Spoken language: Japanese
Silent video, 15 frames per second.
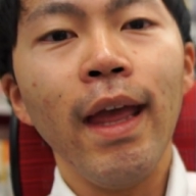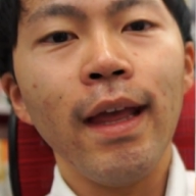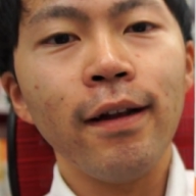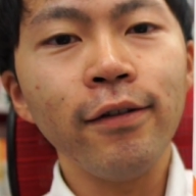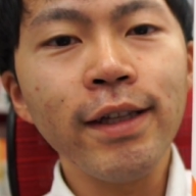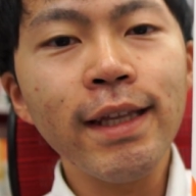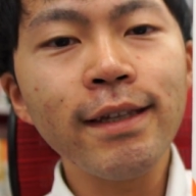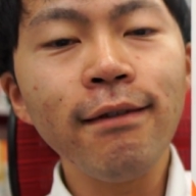
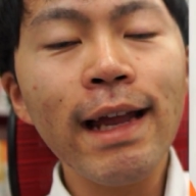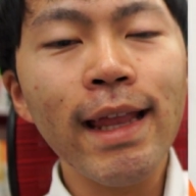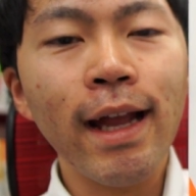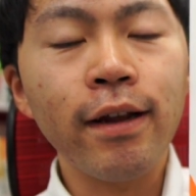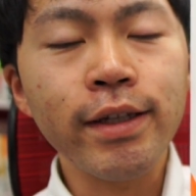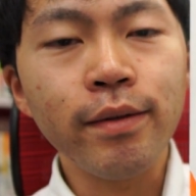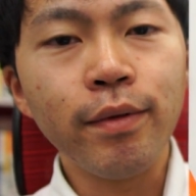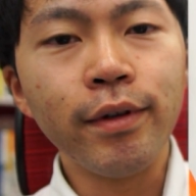こんにちは、
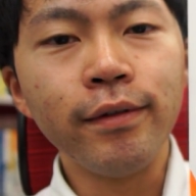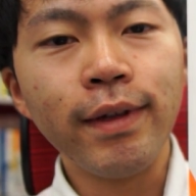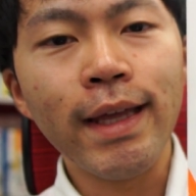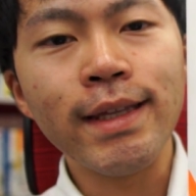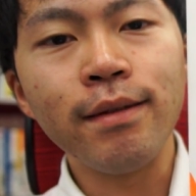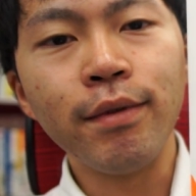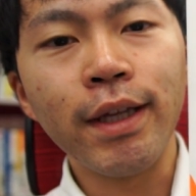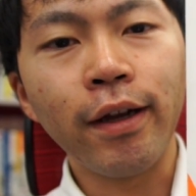楽ジョブ運
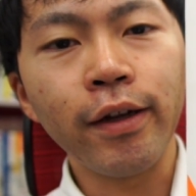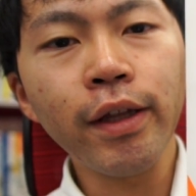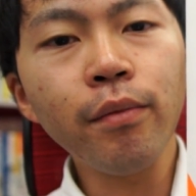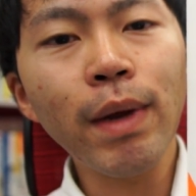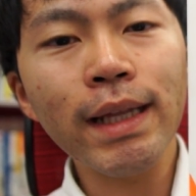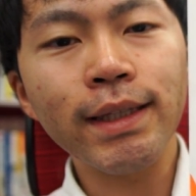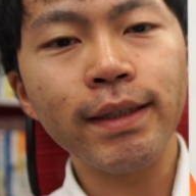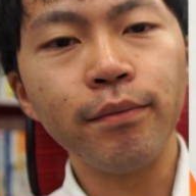営事務局の
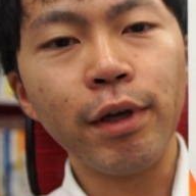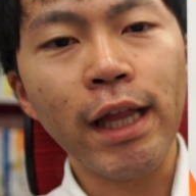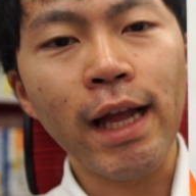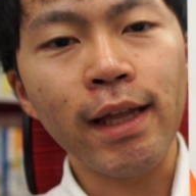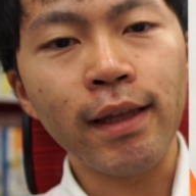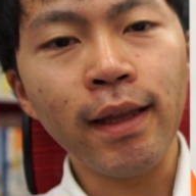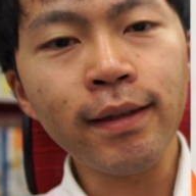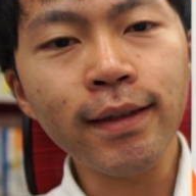松
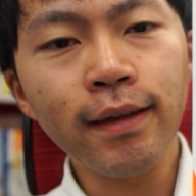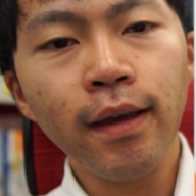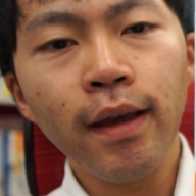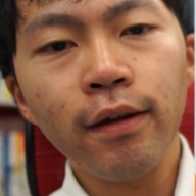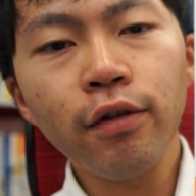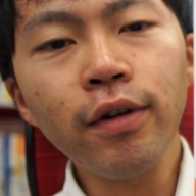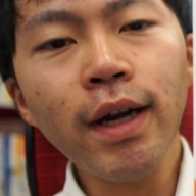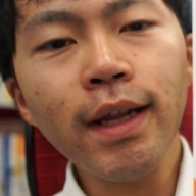村です。
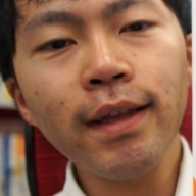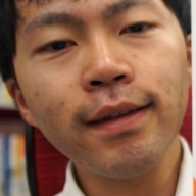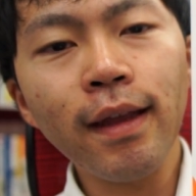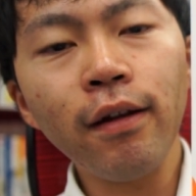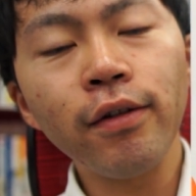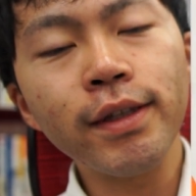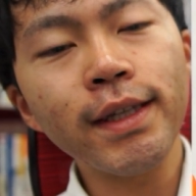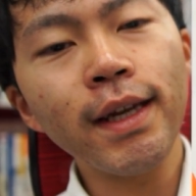今回です
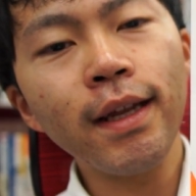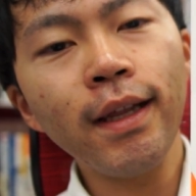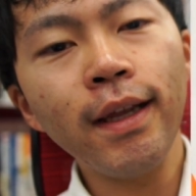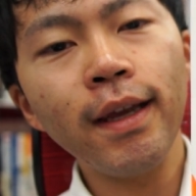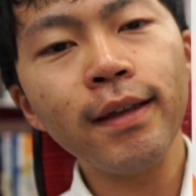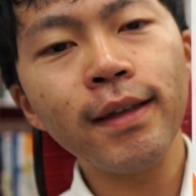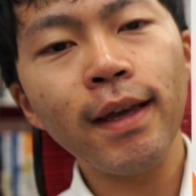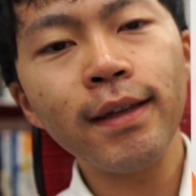ね、こちらに
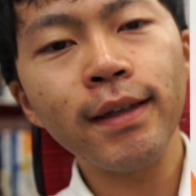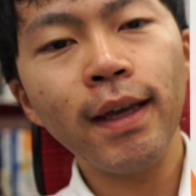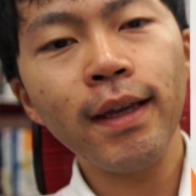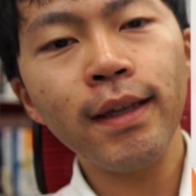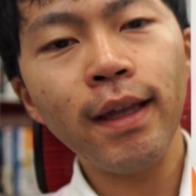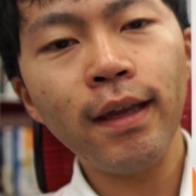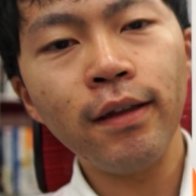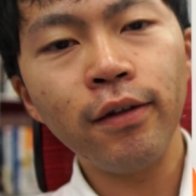掲載さ
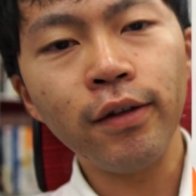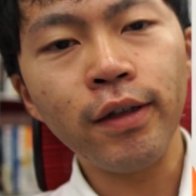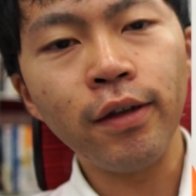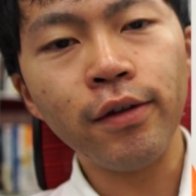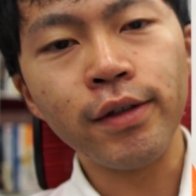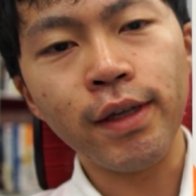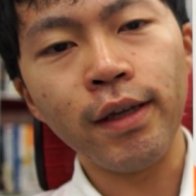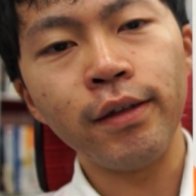れている
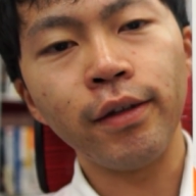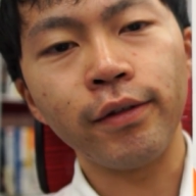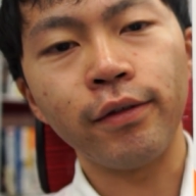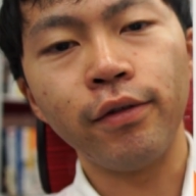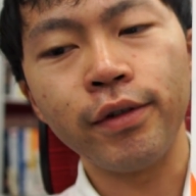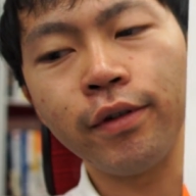求人一つご